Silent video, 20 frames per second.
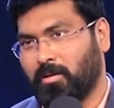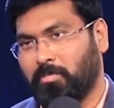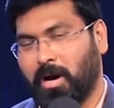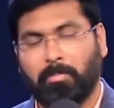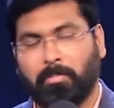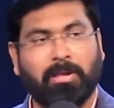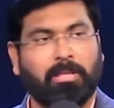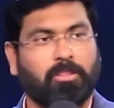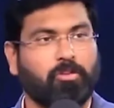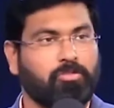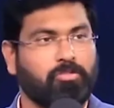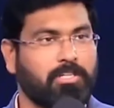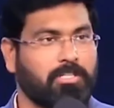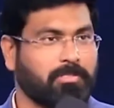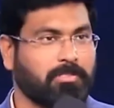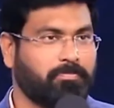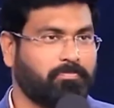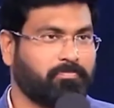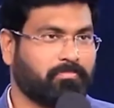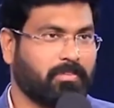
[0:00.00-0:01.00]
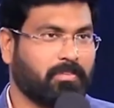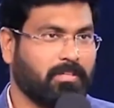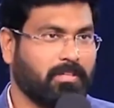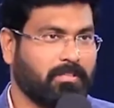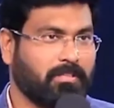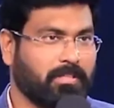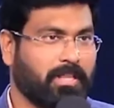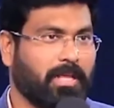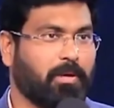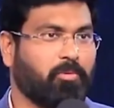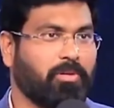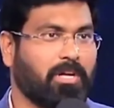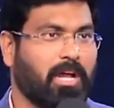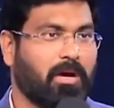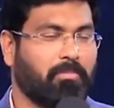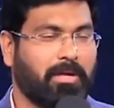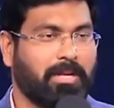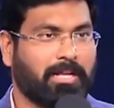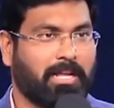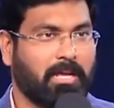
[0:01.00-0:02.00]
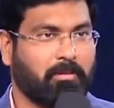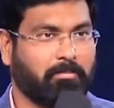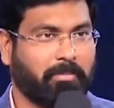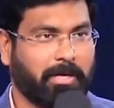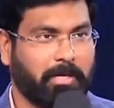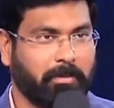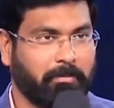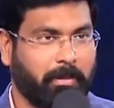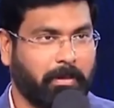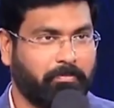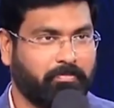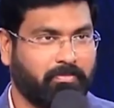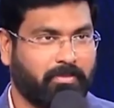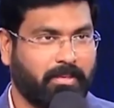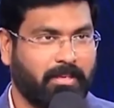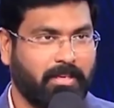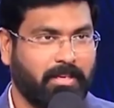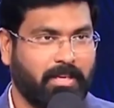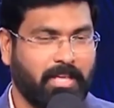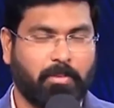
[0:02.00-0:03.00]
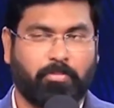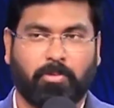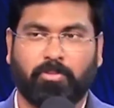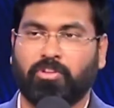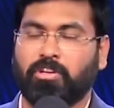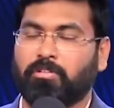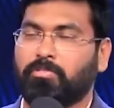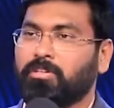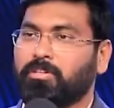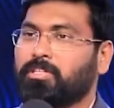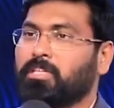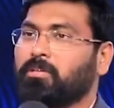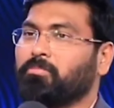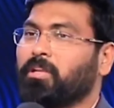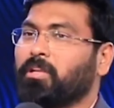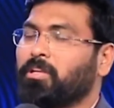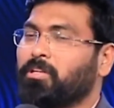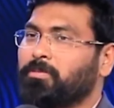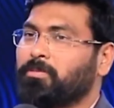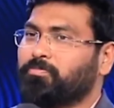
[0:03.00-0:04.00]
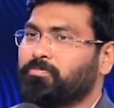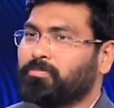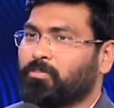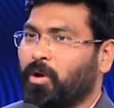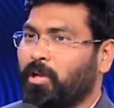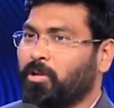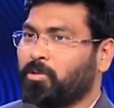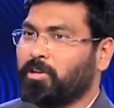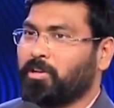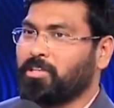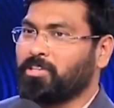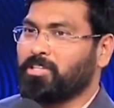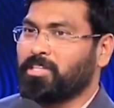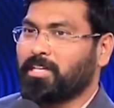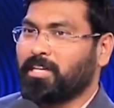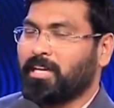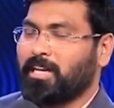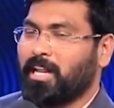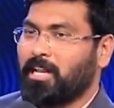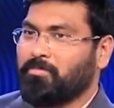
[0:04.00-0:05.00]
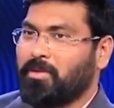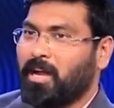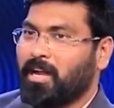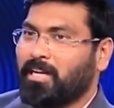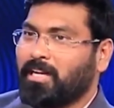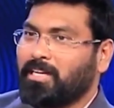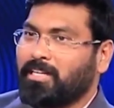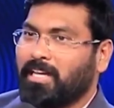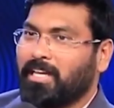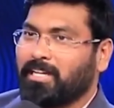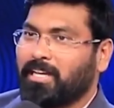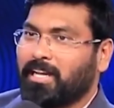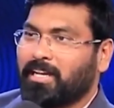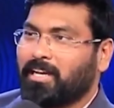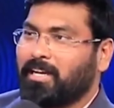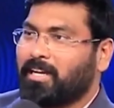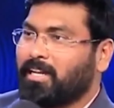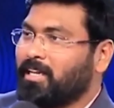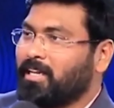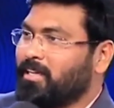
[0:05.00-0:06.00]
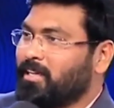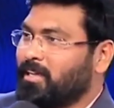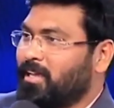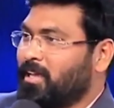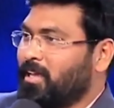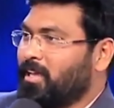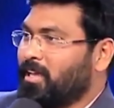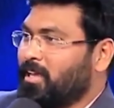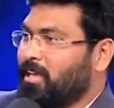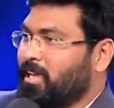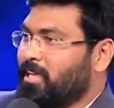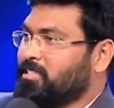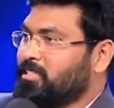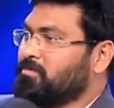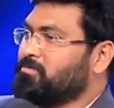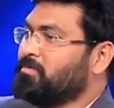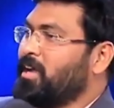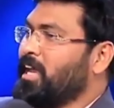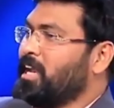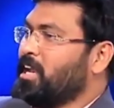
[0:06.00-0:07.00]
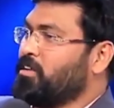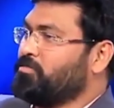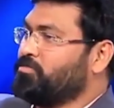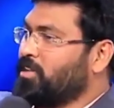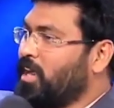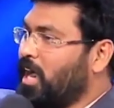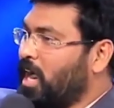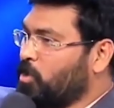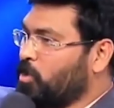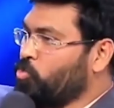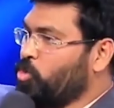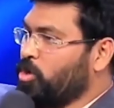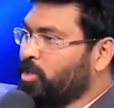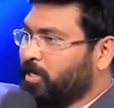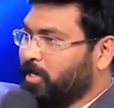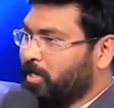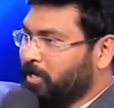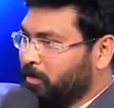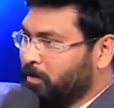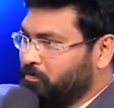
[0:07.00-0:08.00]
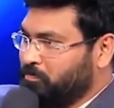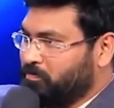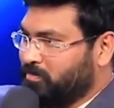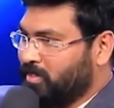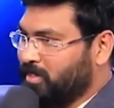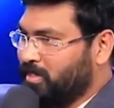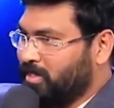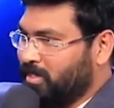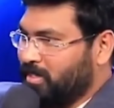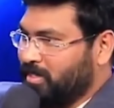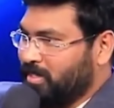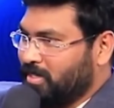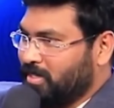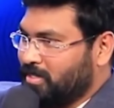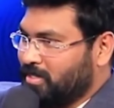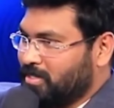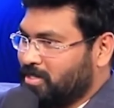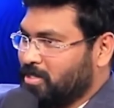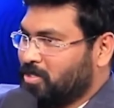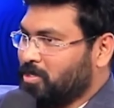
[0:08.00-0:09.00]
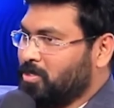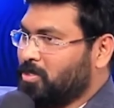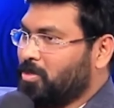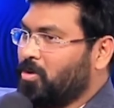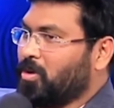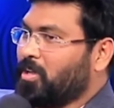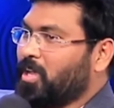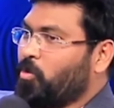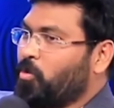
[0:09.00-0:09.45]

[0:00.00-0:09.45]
మా మీద ఉండటం దేవుని నామానికే మహిమ ఈ ప్రత్యేక సమయంలో వారి గురించి ఇంకా నేను మాట్లాడడానికి ఏంటంటే ఈజ్ అ మ్యాన్ ఆఫ్ హార్డ్ వర్క్ అండి సో ఒక